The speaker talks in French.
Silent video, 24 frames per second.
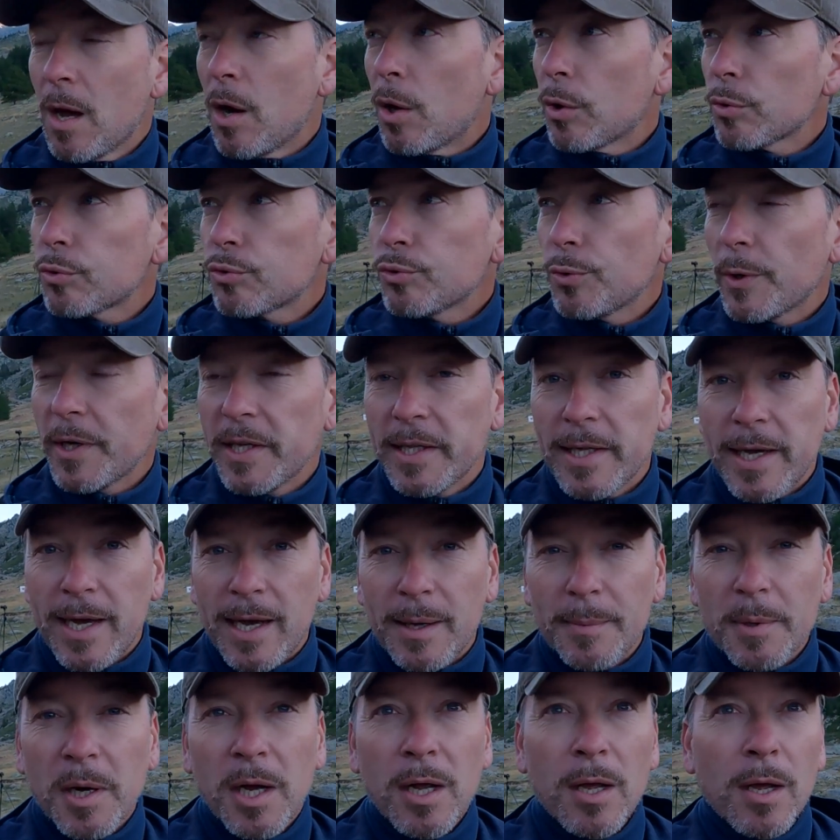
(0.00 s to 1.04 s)
entouré
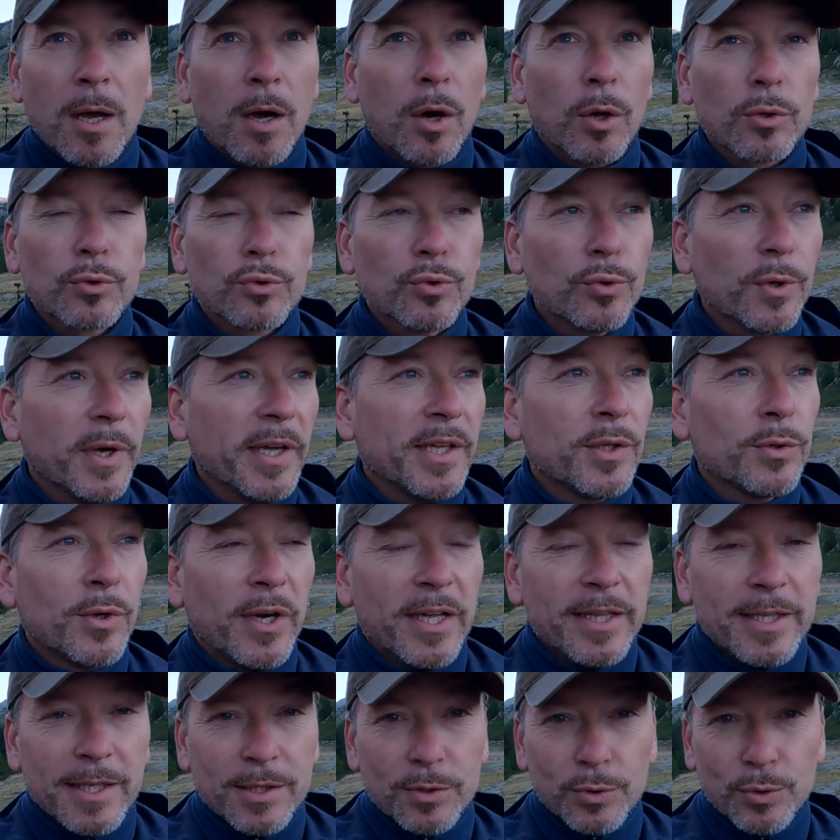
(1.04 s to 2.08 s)
d'arbres, entouré de
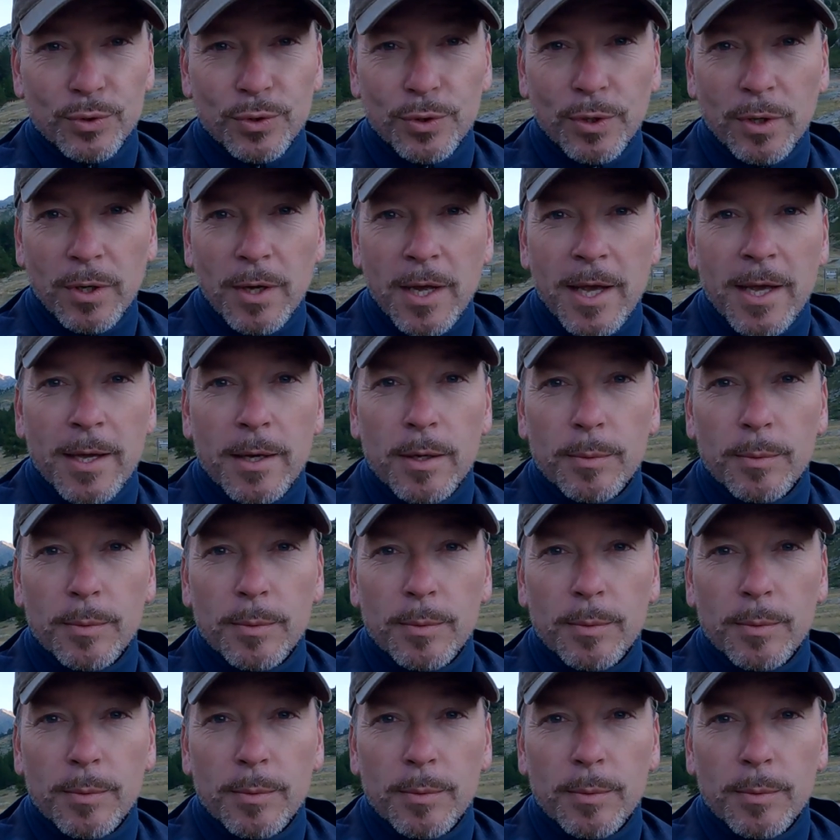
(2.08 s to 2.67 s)
la nature,